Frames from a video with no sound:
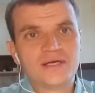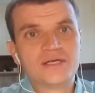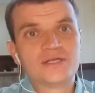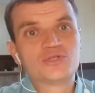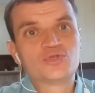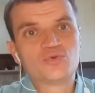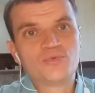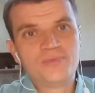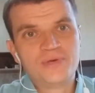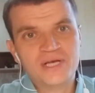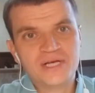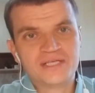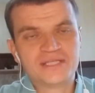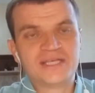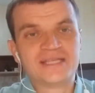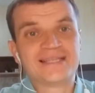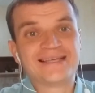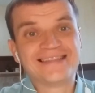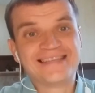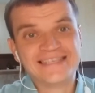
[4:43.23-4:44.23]
Субъект –
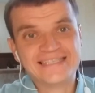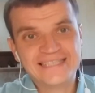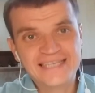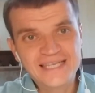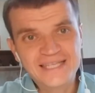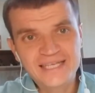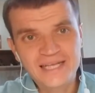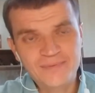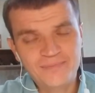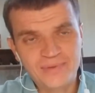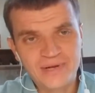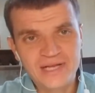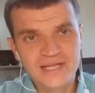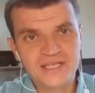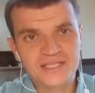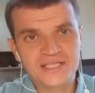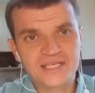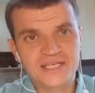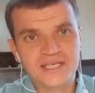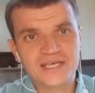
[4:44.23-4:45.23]
это носитель
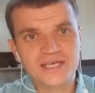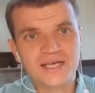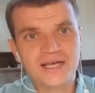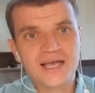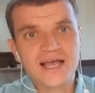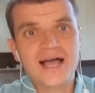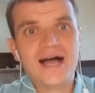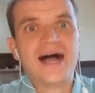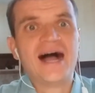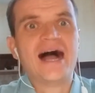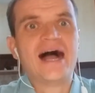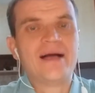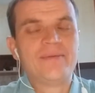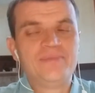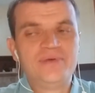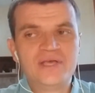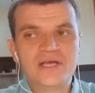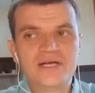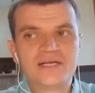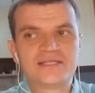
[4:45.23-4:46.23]
политики, а
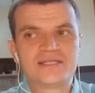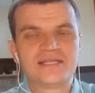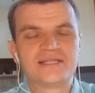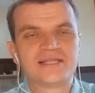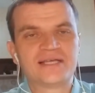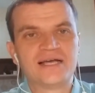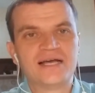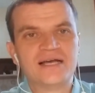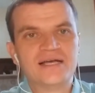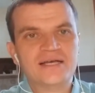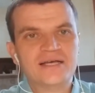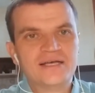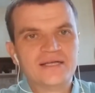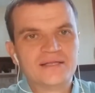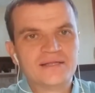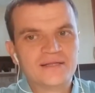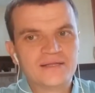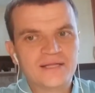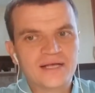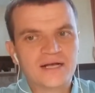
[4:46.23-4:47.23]
объект – это
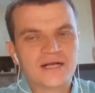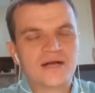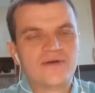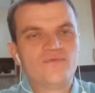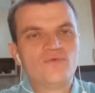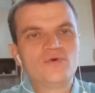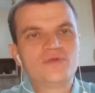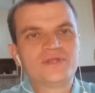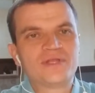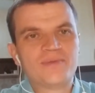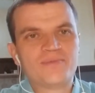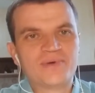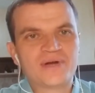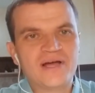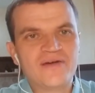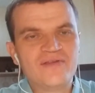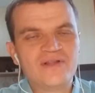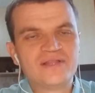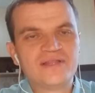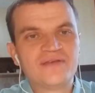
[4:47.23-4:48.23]
на кого
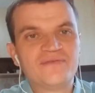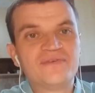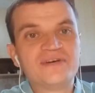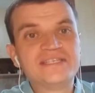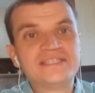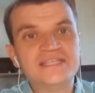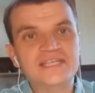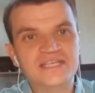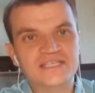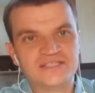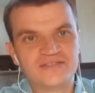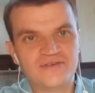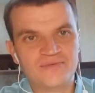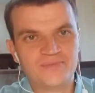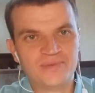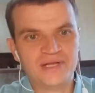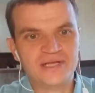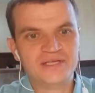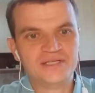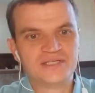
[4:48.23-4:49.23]
направлены воздействия
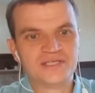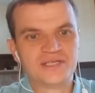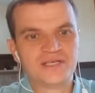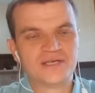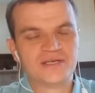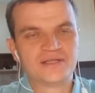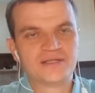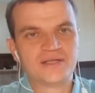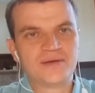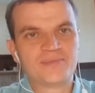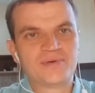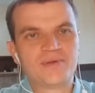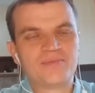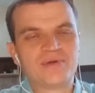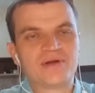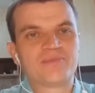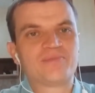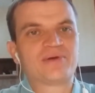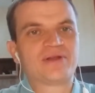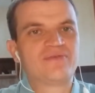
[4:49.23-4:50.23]
политики.
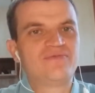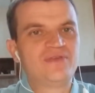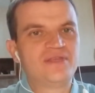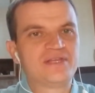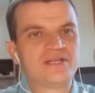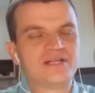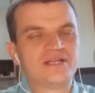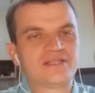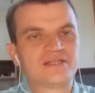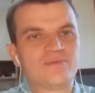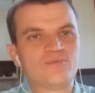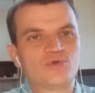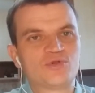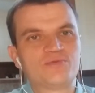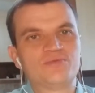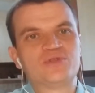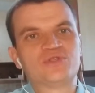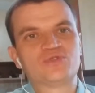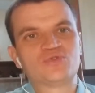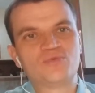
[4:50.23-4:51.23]
Например, правитель – это
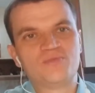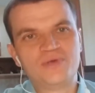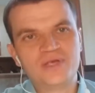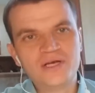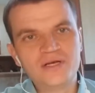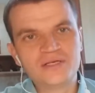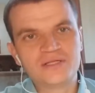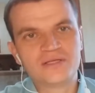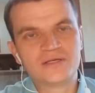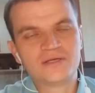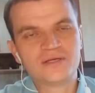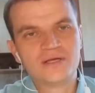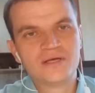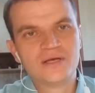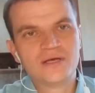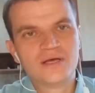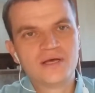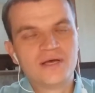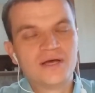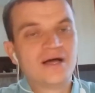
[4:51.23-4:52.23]
может быть субъект,
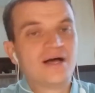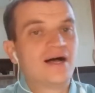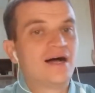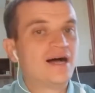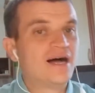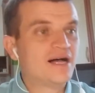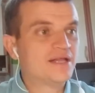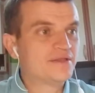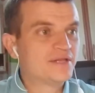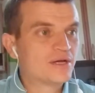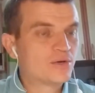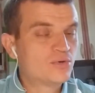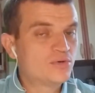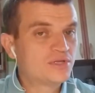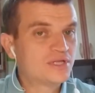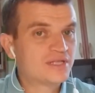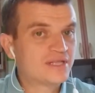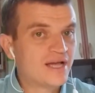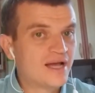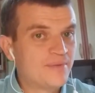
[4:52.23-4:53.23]
а
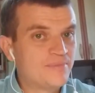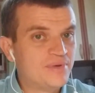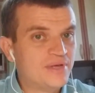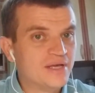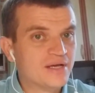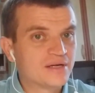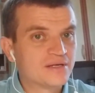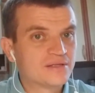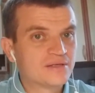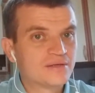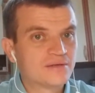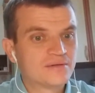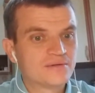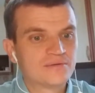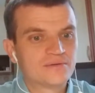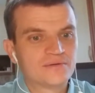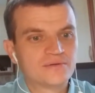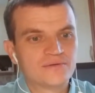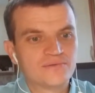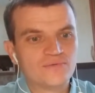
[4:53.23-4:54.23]
народ – это объект.
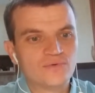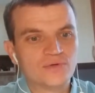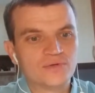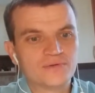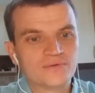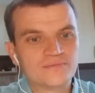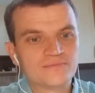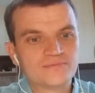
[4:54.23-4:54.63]
Вот.